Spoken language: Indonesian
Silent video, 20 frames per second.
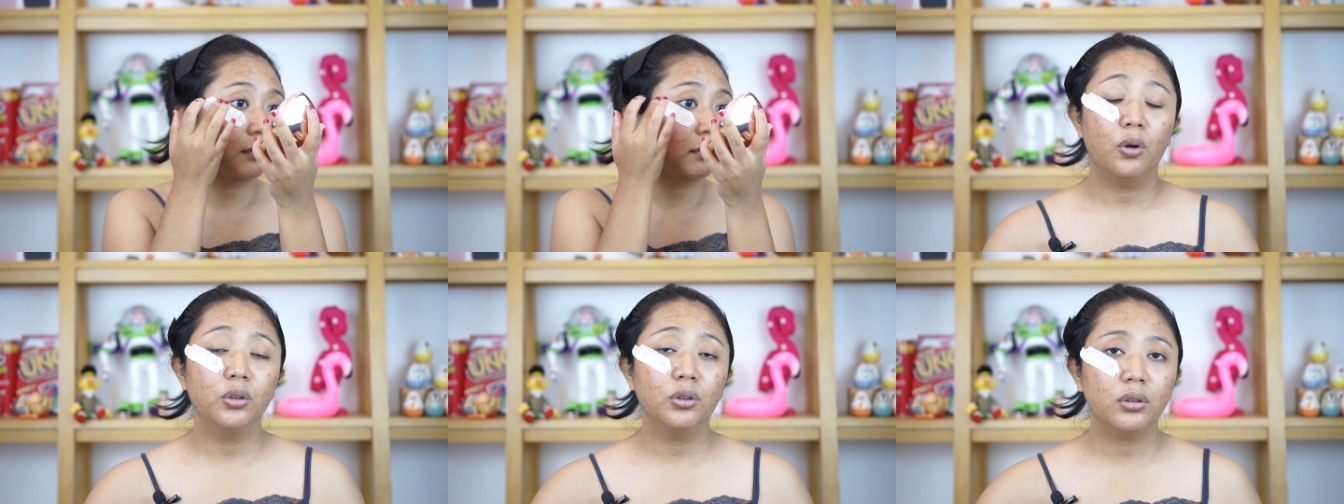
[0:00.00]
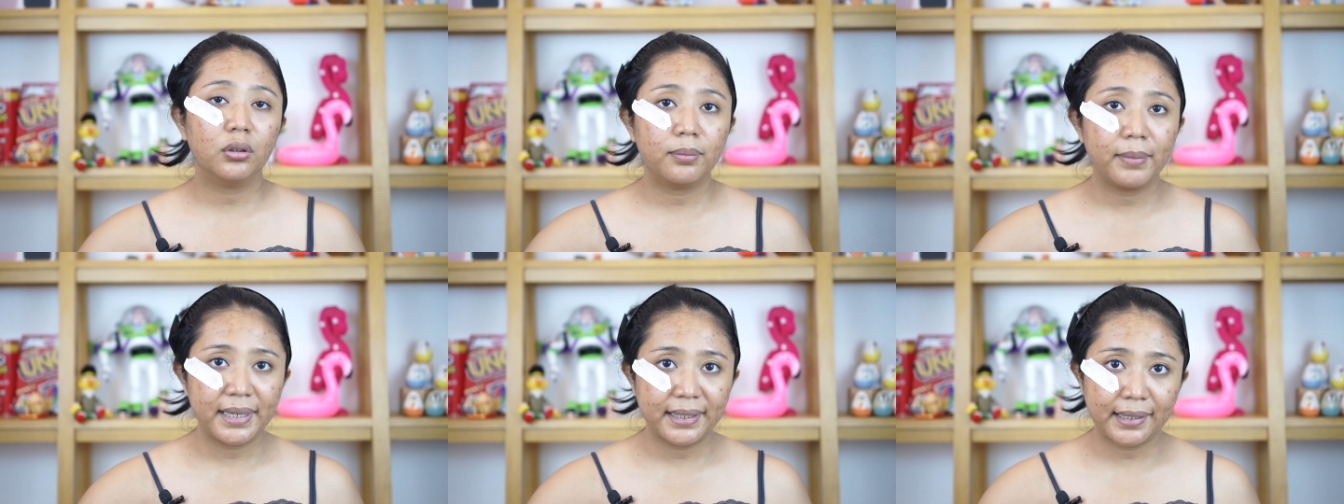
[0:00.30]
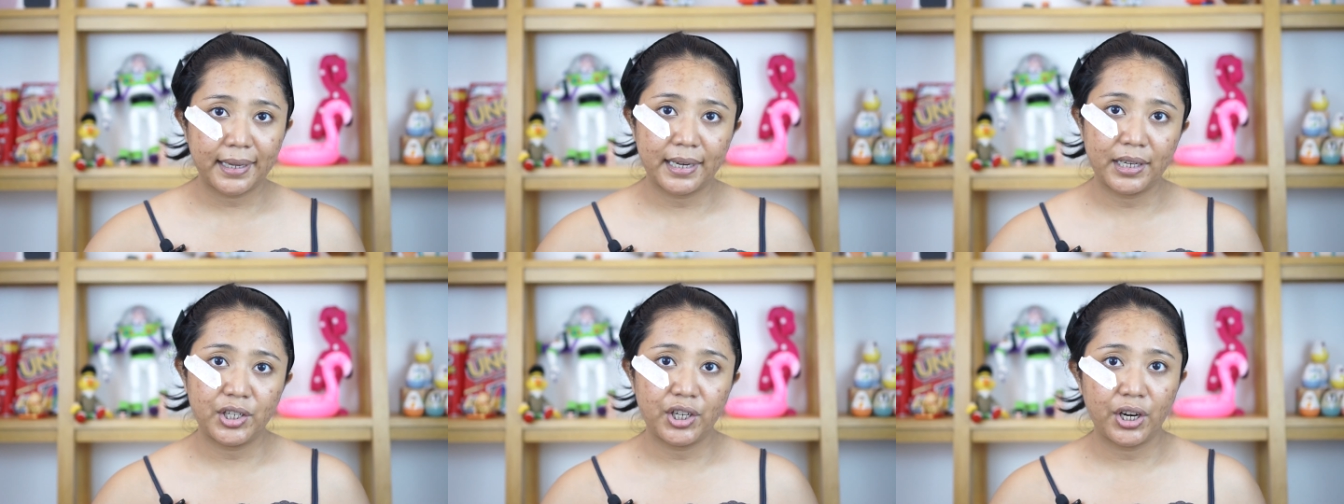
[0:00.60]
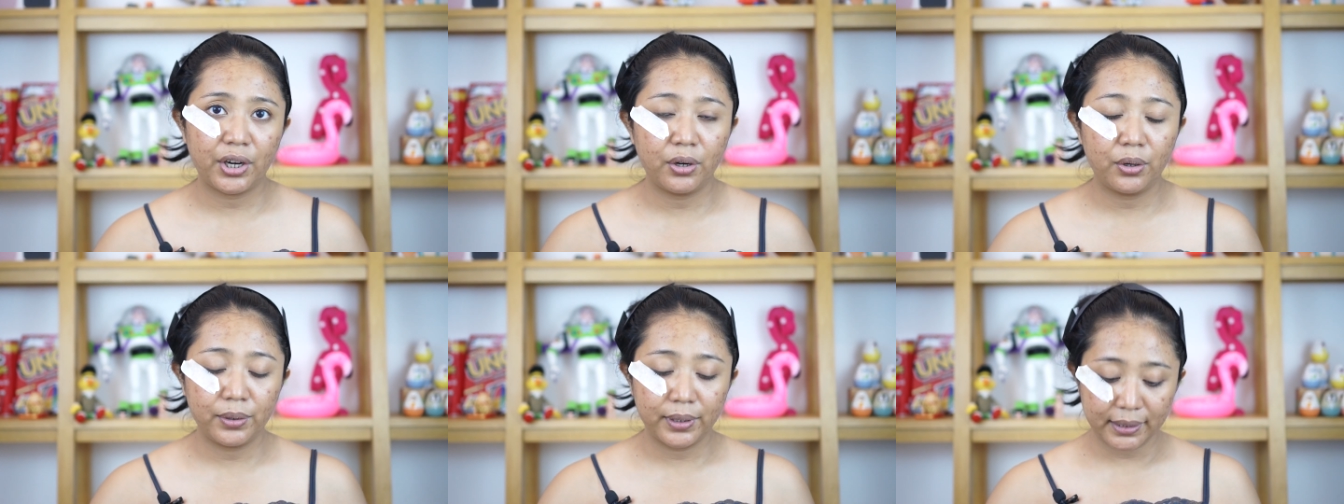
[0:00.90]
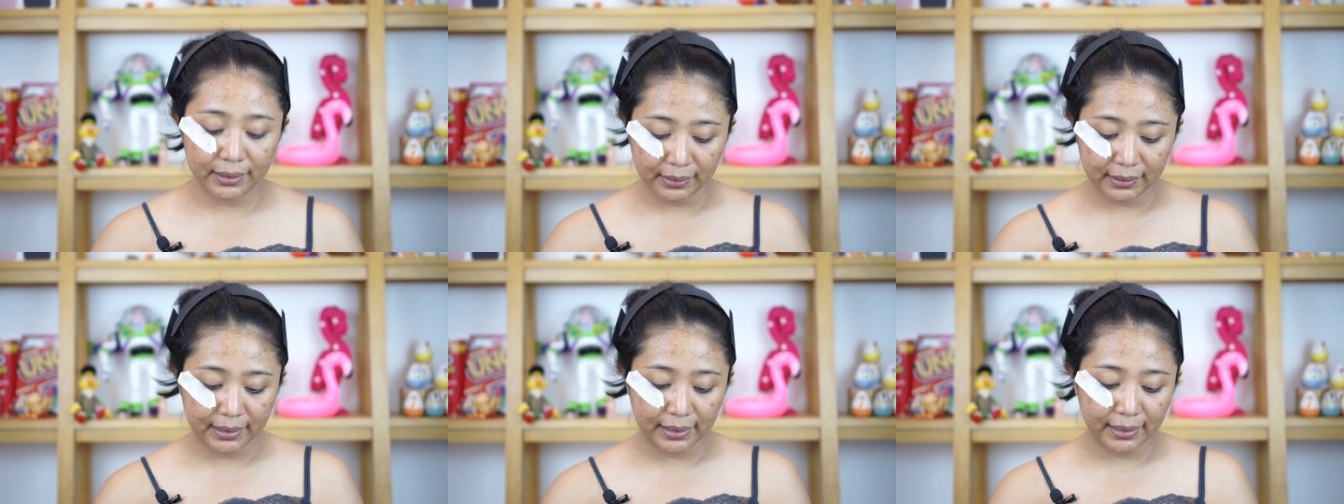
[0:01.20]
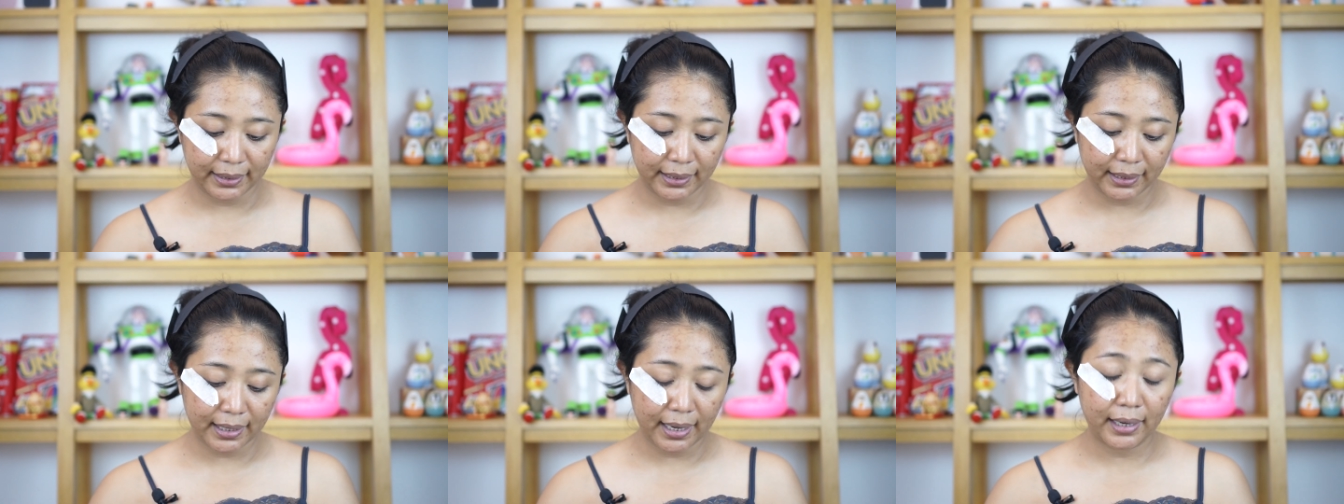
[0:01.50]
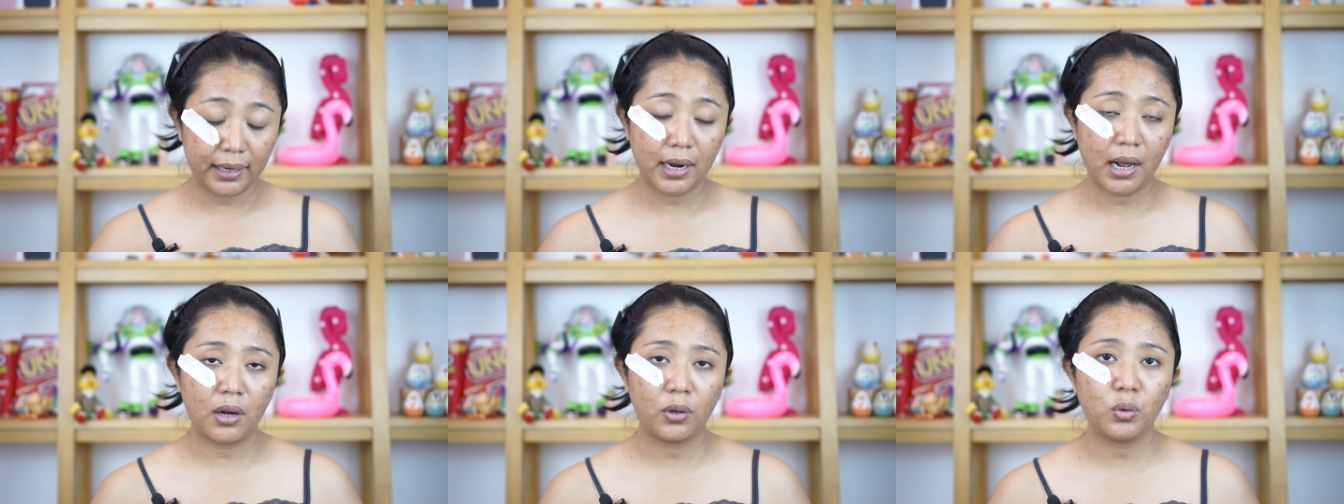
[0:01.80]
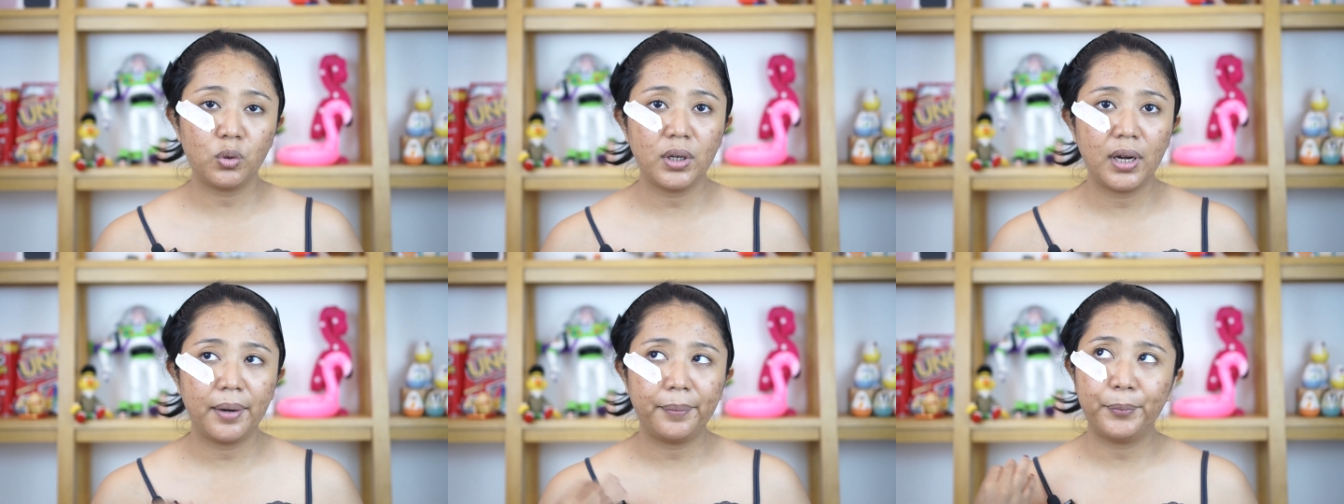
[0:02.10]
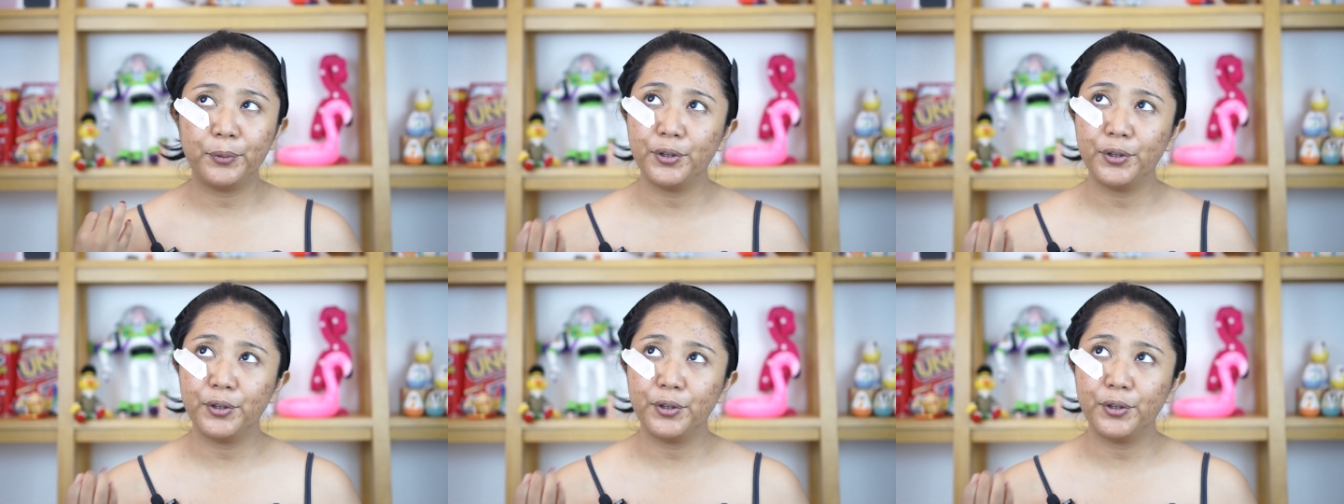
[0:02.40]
Untuk base eyeshadownya sendiri, karena aku nggak